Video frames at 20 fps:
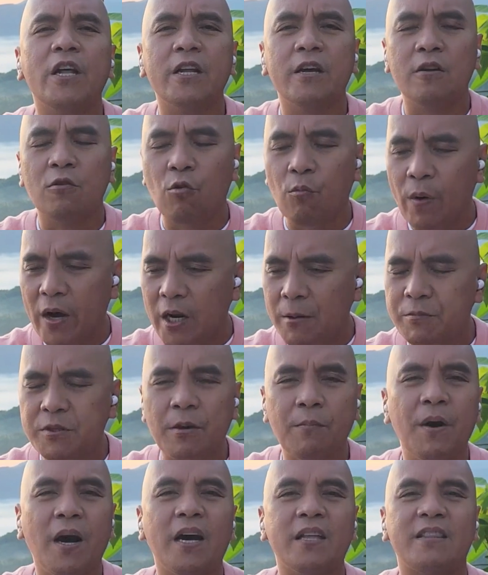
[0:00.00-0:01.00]
ka ng humarap
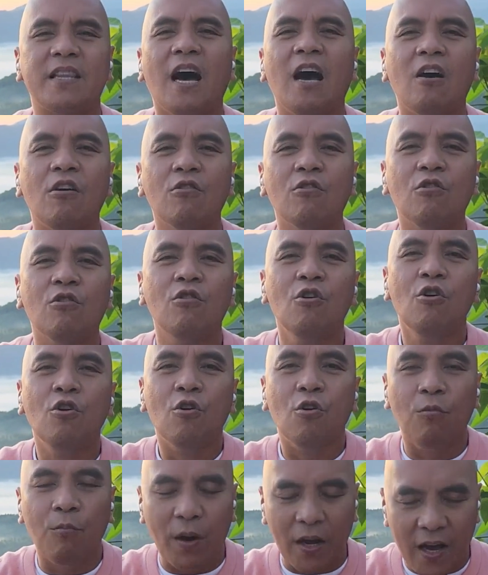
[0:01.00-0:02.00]
sa mga tao,
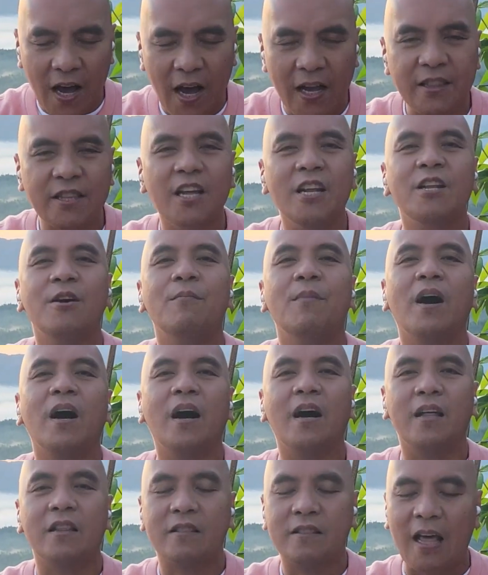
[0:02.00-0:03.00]
mag-handle ng mga
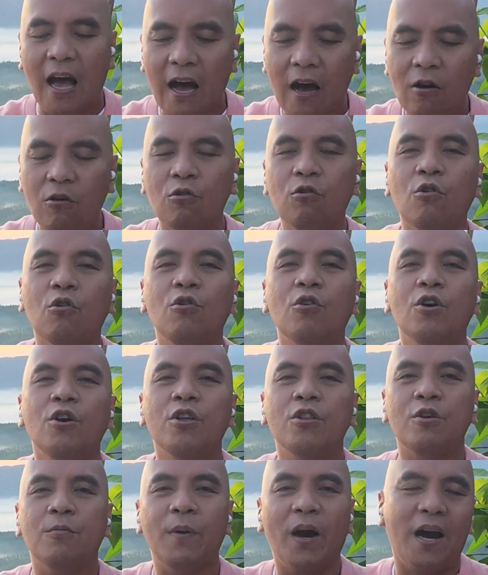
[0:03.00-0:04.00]
tao,
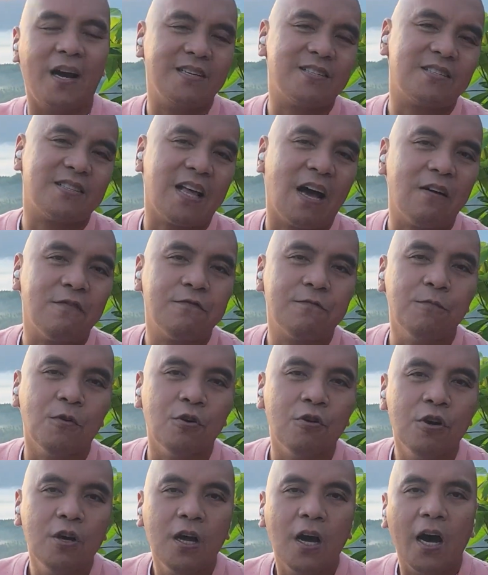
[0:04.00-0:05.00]
ng mga staff
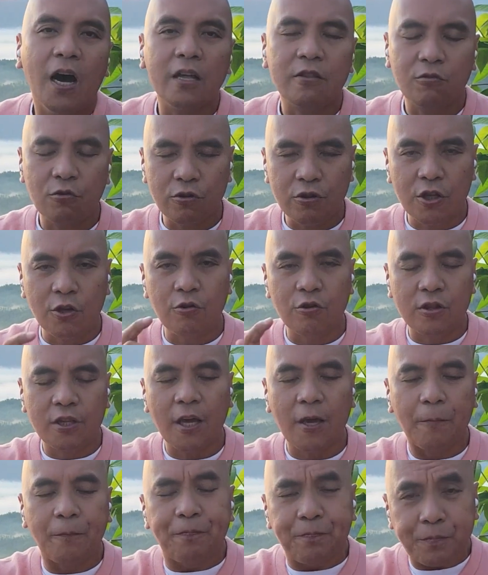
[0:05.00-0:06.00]
mo. At
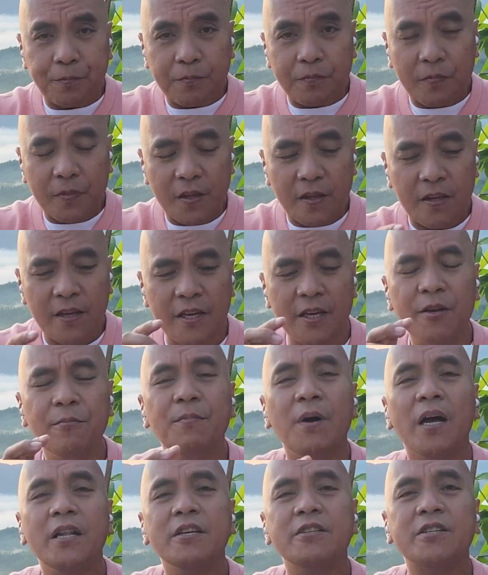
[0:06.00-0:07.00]
unti-unti, naging
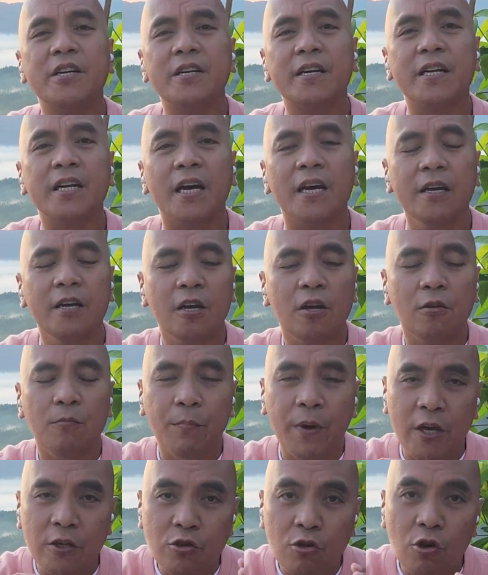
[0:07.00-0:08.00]
manager ka na,
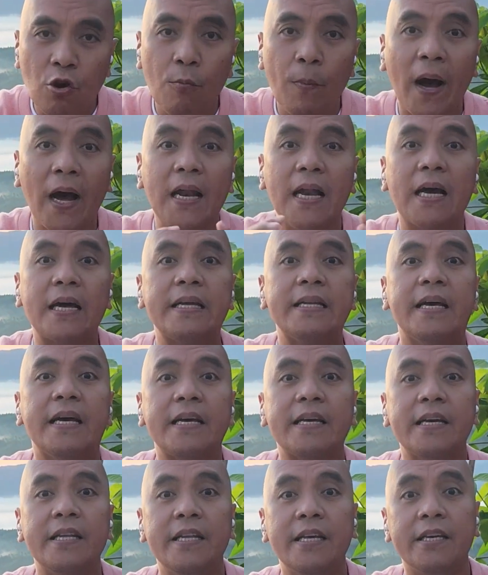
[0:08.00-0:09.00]
medyo lumalaki na
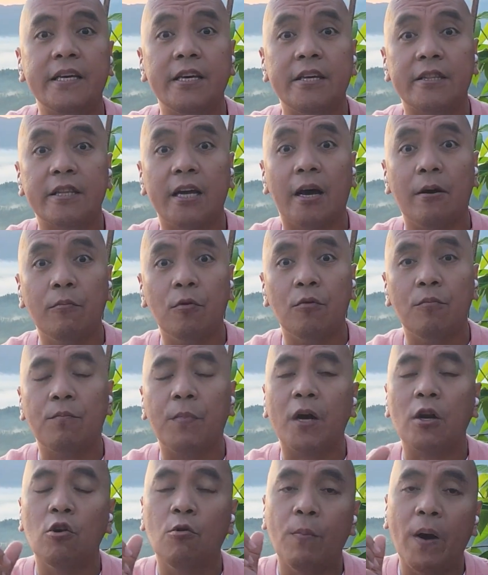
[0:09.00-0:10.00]
ang kinikita mo.
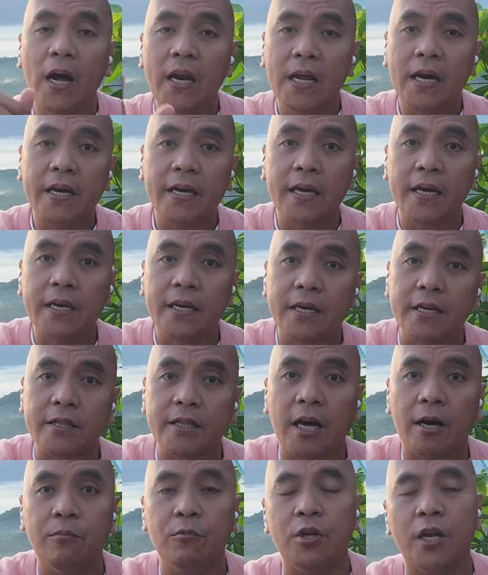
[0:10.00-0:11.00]
Pag lumalaki ang
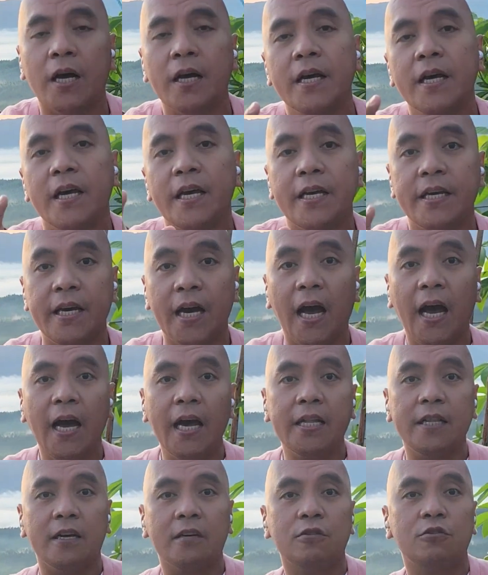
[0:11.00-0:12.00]
kita mo na,
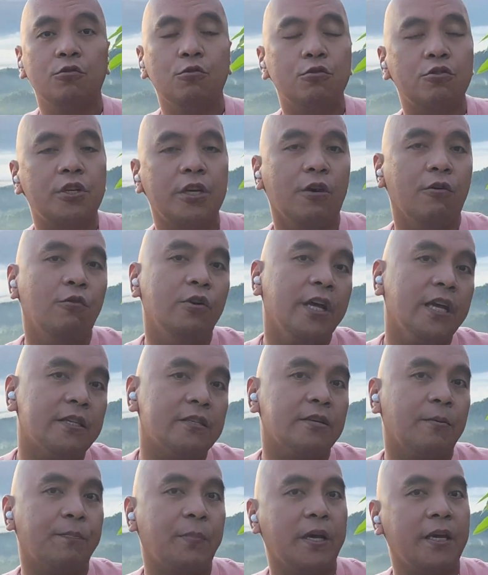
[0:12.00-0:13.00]
yan ang susi ulit
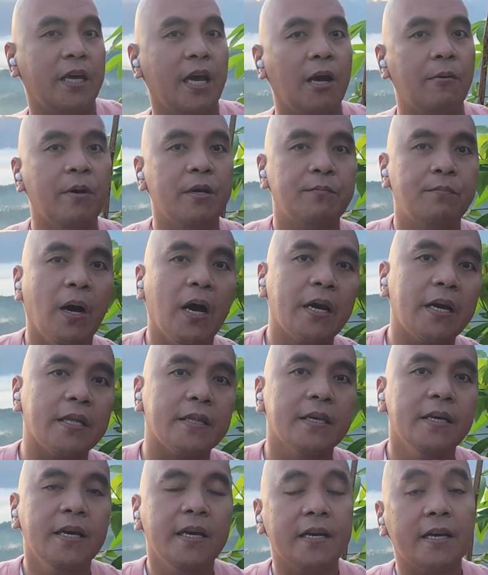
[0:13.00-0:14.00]
sa pagyaman.
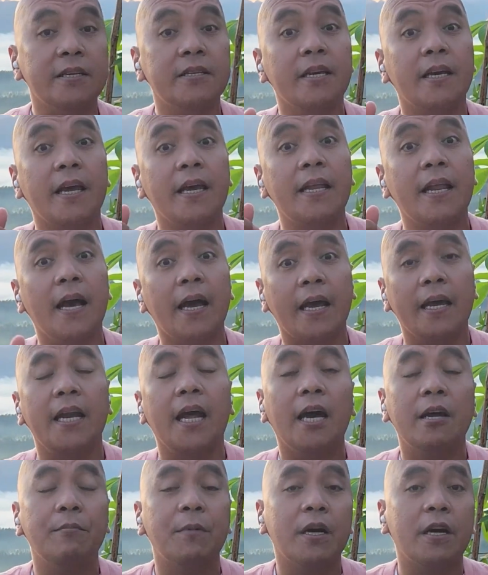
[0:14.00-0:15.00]
Bakit? Kasi
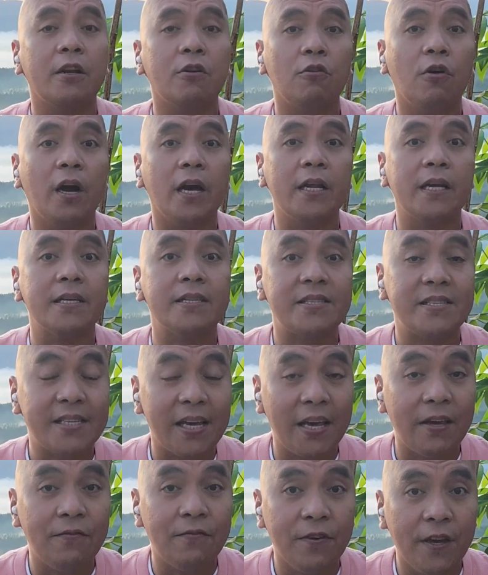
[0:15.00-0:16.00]
kinakailangan magkaroon ka ng
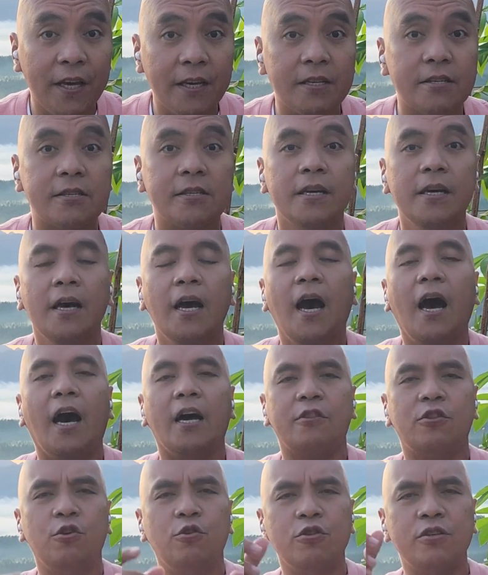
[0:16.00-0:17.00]
savings.
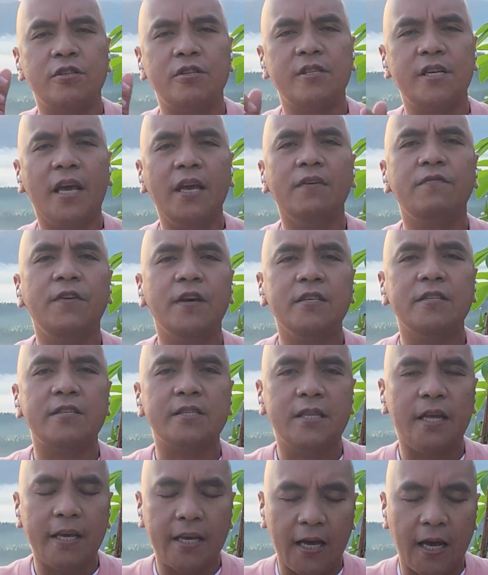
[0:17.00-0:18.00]
At yung savings
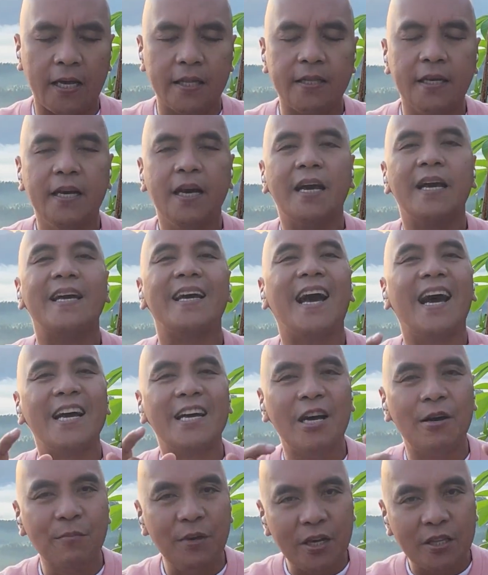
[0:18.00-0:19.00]
na yan,
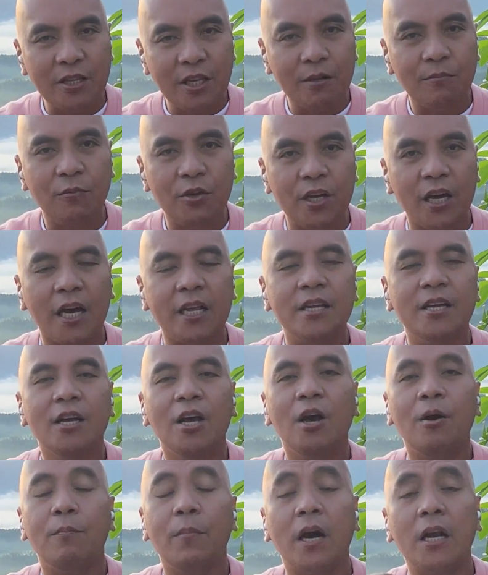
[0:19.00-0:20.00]
gagamitin mo yan
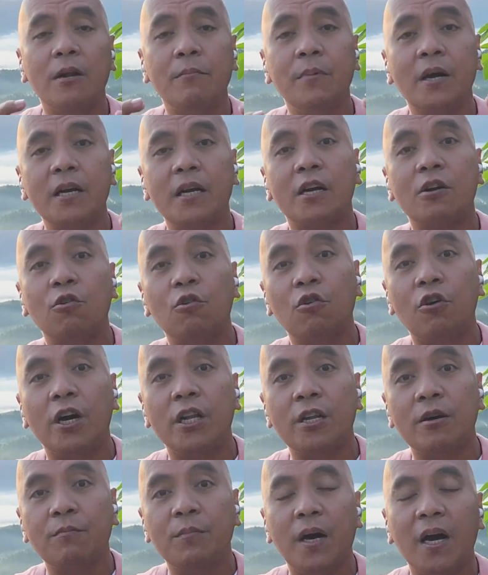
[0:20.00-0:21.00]
para magkaroon ka
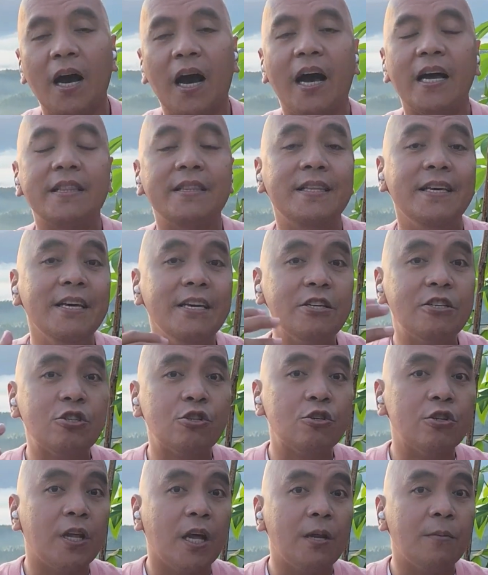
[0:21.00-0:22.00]
ng mga
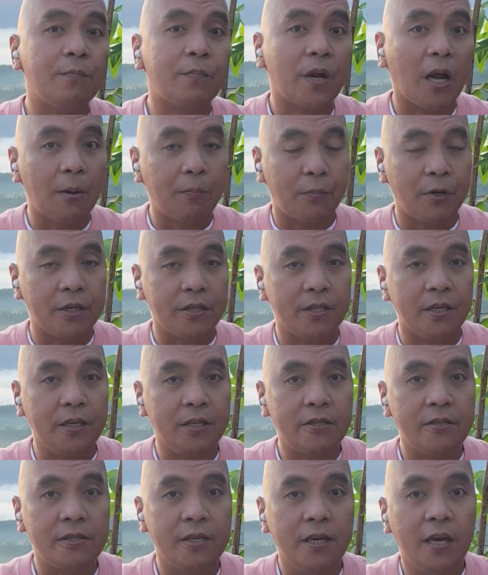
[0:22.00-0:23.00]
additional
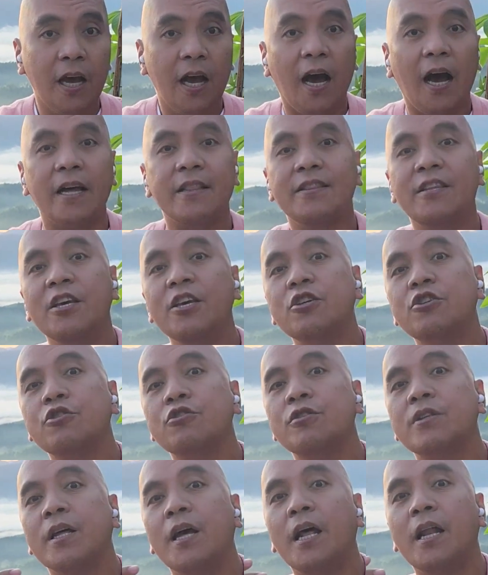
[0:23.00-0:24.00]
properties,
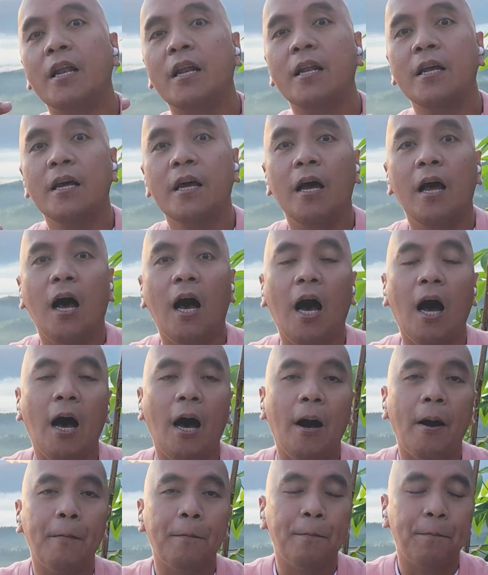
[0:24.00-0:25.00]
additional
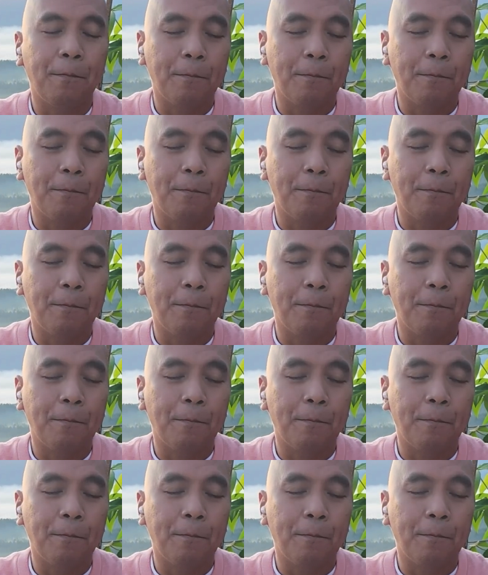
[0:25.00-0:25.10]
uh,